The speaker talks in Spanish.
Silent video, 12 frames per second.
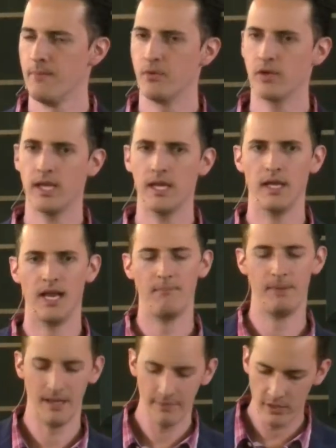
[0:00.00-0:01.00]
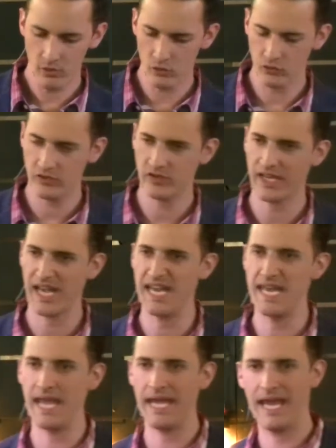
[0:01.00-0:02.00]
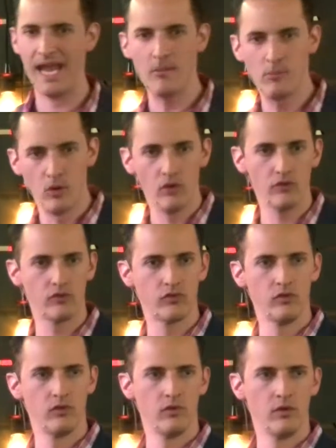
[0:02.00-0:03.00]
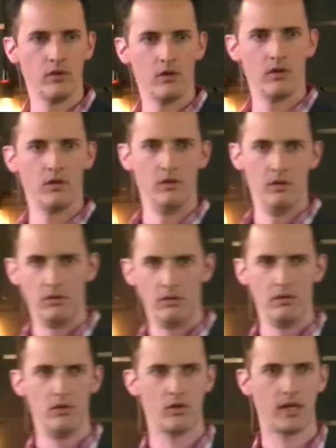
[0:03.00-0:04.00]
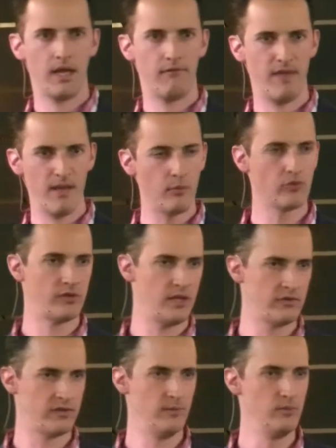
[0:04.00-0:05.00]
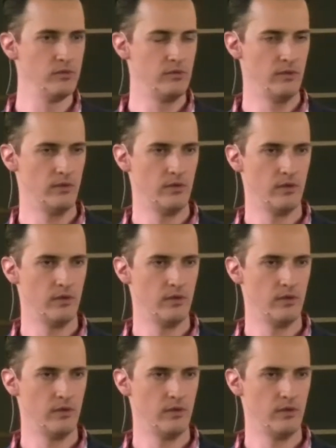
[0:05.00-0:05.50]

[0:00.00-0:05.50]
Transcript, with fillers: Porque la palabra no nos dice que neguemos lo que vemos en este mundo.